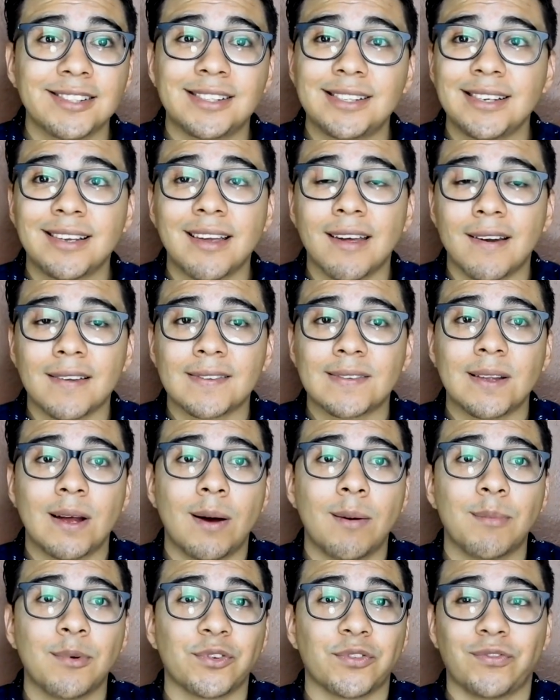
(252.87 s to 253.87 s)
ni siquiera
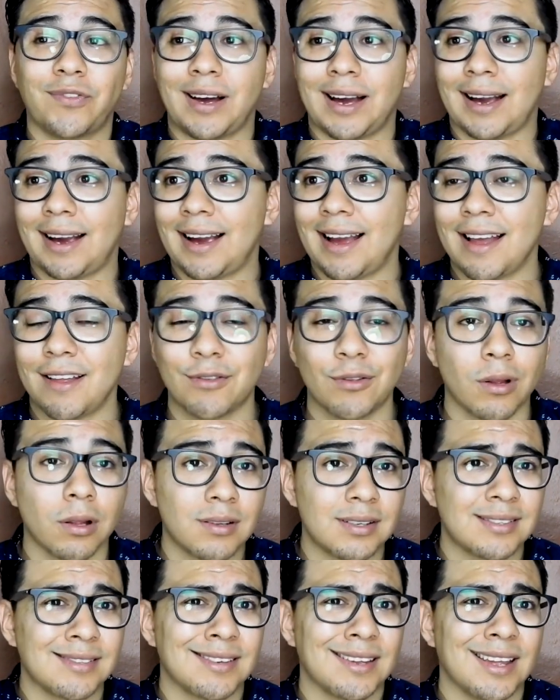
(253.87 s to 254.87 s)
estábamos fajando,
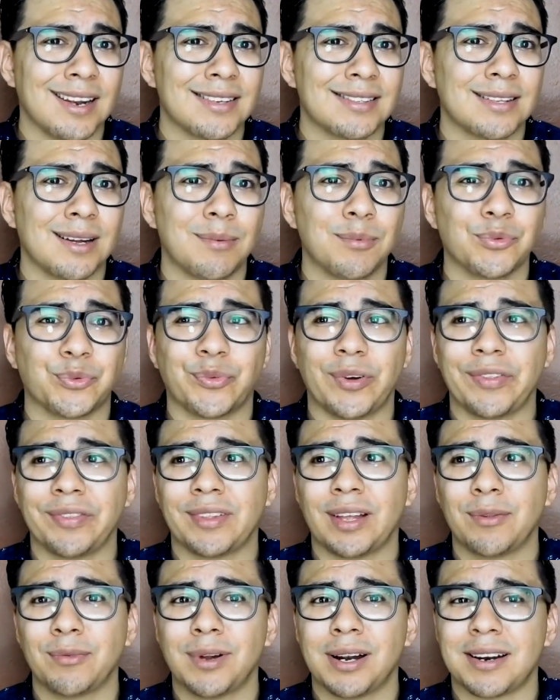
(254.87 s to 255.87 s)
ni siquiera estábamos
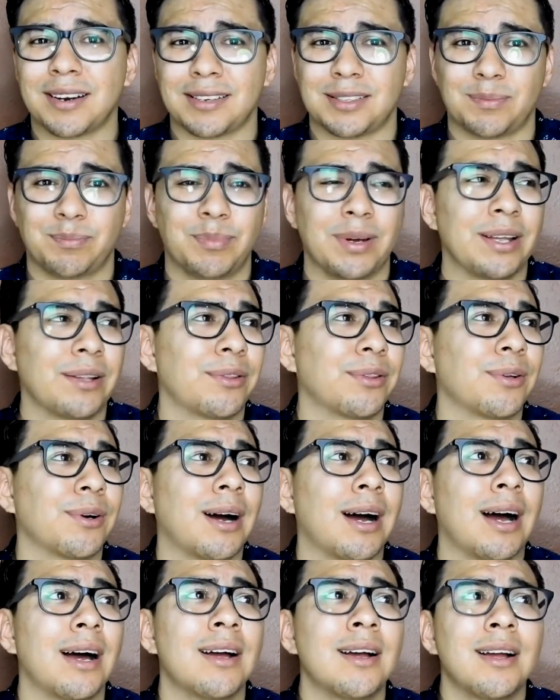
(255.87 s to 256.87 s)
faltando al
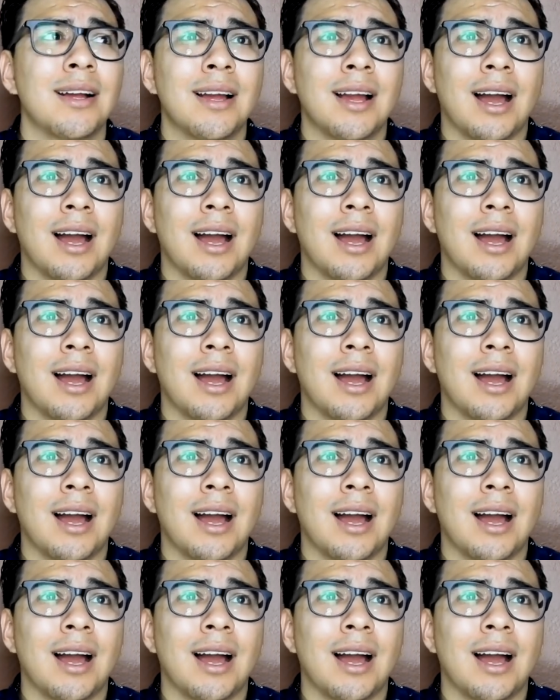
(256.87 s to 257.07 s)
respeto, a,